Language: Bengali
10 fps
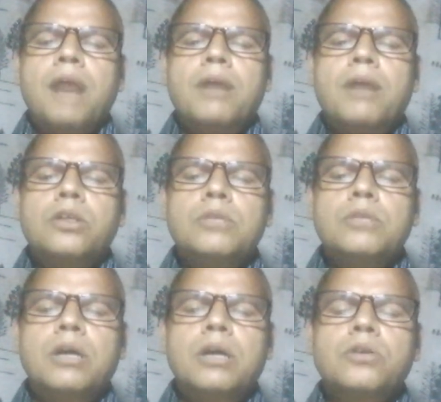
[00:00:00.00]
অথবা
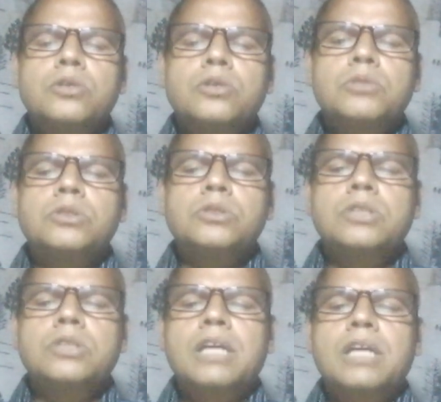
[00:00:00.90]
কোনো বস্তু
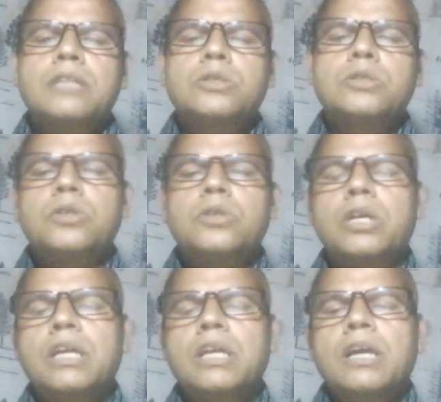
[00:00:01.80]
যদি আকারে ছোট হয়
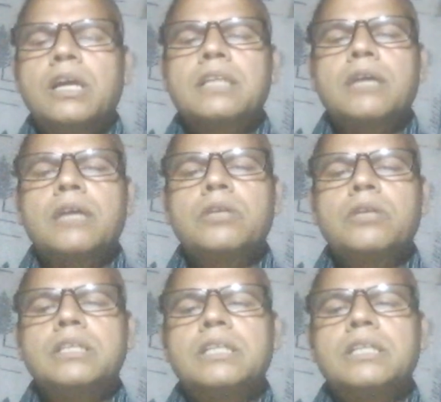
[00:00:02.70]
তাহলে
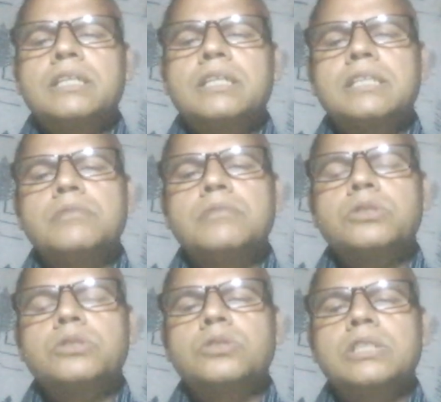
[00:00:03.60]
সেই
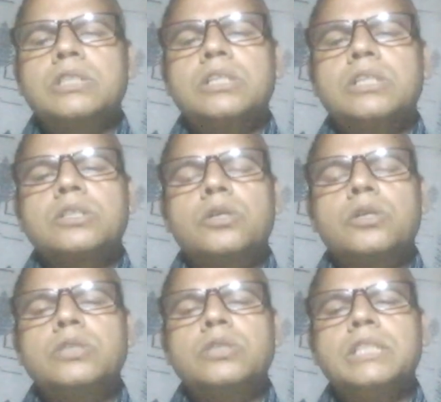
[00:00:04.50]
বস্তুটি
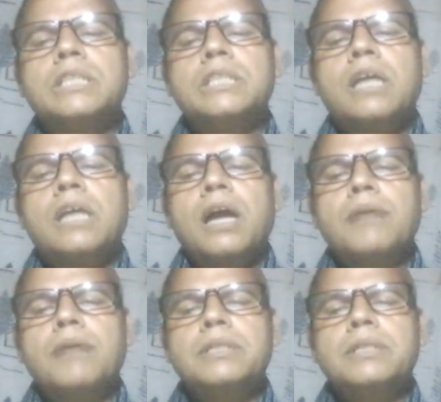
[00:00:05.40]
সহজেই
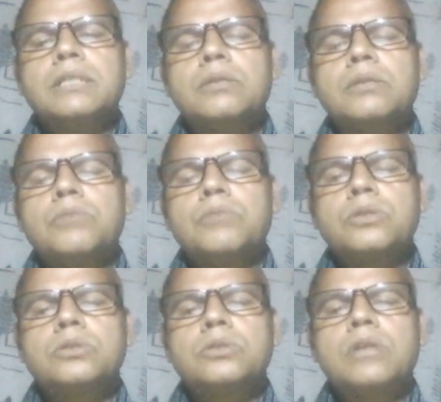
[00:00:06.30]
আমাদের
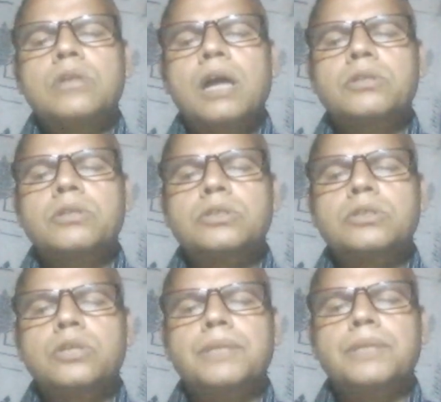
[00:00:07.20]
মনোযোগ আকর্ষণ
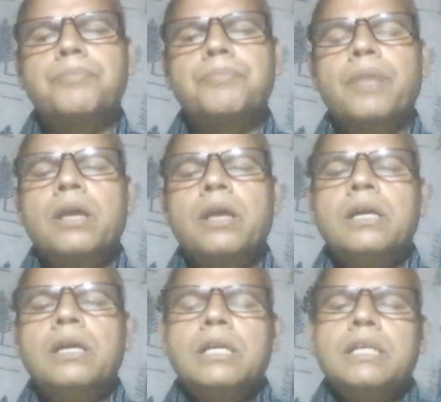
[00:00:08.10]
করে
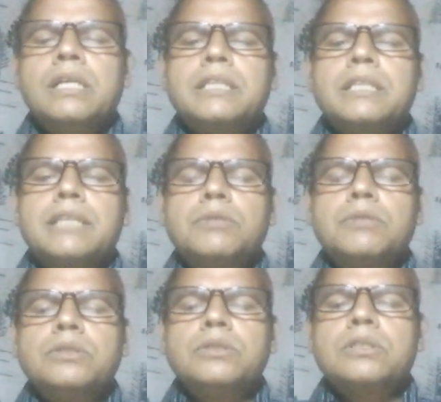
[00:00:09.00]
যেমন
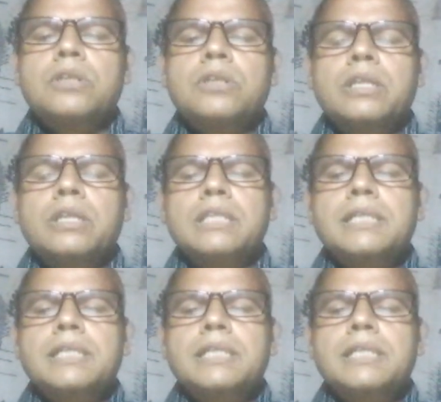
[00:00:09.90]
ধরা যাক